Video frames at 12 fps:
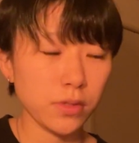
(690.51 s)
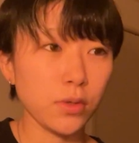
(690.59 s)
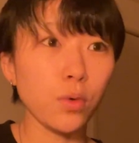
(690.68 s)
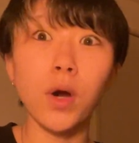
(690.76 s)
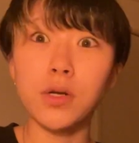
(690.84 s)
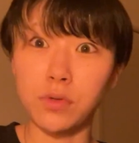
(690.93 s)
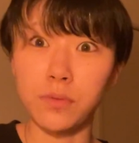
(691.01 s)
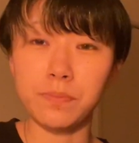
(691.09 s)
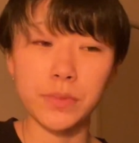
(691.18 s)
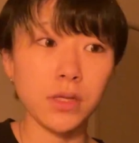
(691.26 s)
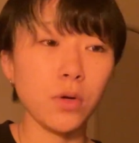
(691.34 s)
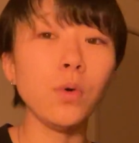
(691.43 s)
終わるの。
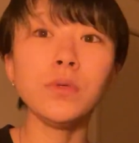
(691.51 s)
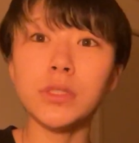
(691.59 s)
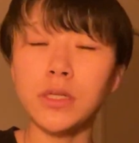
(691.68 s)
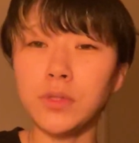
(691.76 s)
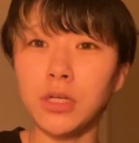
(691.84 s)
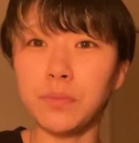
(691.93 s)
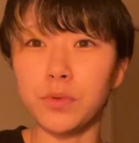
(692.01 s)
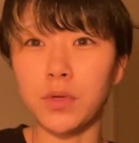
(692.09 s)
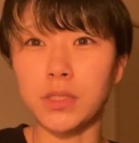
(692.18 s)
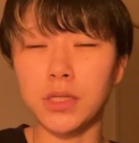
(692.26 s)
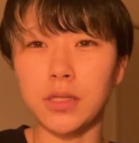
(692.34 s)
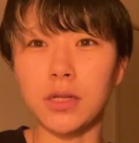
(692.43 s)
温泉のシャンプーと
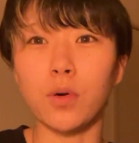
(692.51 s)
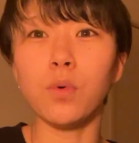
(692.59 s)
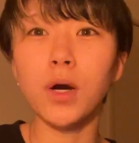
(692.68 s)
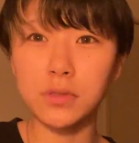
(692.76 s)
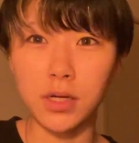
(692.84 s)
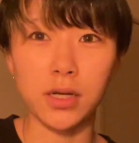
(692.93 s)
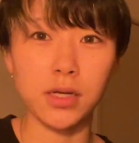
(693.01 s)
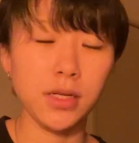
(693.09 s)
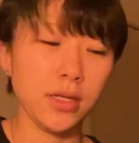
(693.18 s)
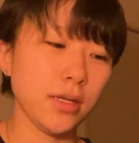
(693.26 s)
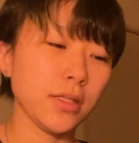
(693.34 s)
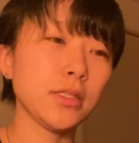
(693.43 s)
か使ったら終わるから、
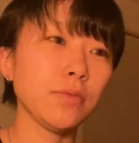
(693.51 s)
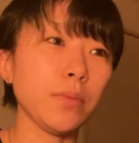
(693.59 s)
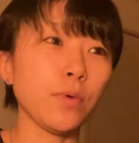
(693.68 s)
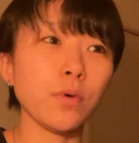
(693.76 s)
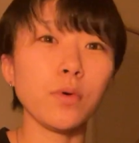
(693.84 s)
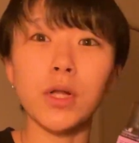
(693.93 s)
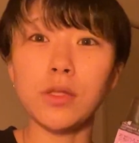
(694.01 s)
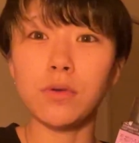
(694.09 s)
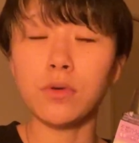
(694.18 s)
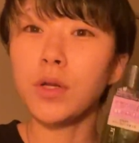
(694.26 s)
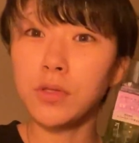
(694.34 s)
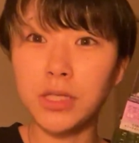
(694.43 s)
私はもうこれの、
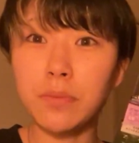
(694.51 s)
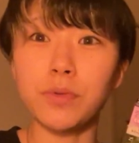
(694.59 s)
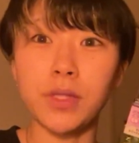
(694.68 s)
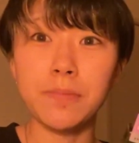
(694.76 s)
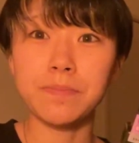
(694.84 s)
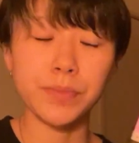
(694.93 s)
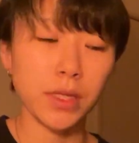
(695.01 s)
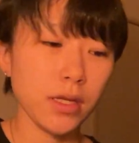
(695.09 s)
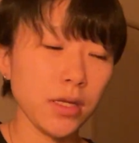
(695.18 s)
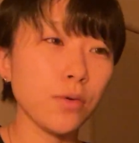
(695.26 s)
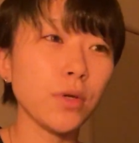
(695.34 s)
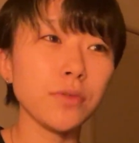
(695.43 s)
これのシャンプーね。
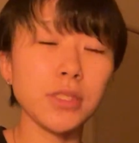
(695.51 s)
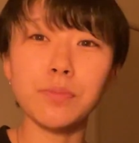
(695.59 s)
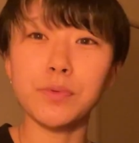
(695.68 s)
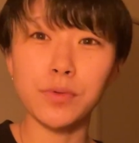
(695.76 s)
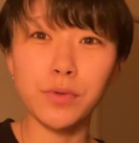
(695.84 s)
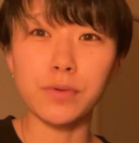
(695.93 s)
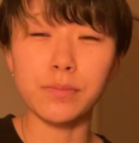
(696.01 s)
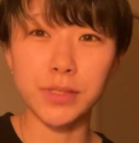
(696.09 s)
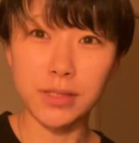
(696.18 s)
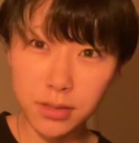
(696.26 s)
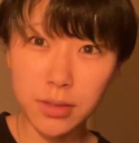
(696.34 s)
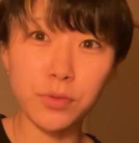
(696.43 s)
これのシャンプーを
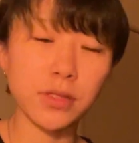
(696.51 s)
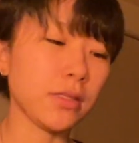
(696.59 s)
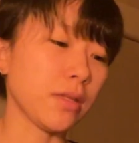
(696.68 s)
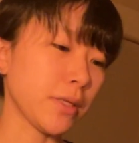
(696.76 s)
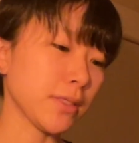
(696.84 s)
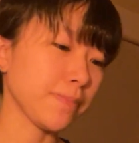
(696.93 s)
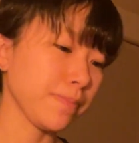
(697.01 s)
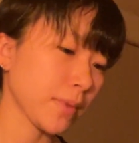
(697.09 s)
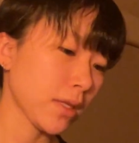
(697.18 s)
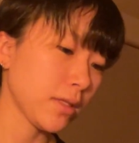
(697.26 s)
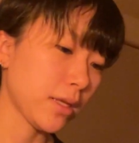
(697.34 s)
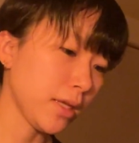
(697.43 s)
絶対持って行ってます。で、
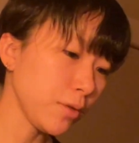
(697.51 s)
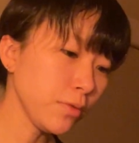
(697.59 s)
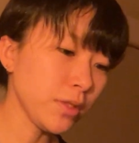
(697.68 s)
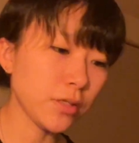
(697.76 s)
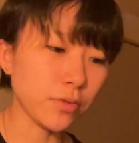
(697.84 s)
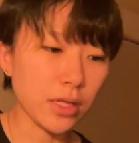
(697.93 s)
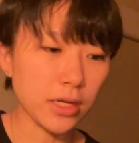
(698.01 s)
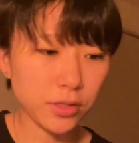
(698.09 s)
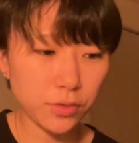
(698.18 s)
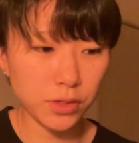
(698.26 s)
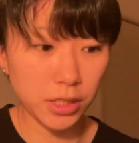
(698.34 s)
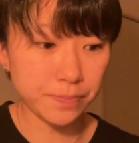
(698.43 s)
海とね、薬
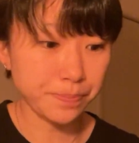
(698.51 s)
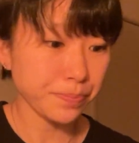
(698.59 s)
局に、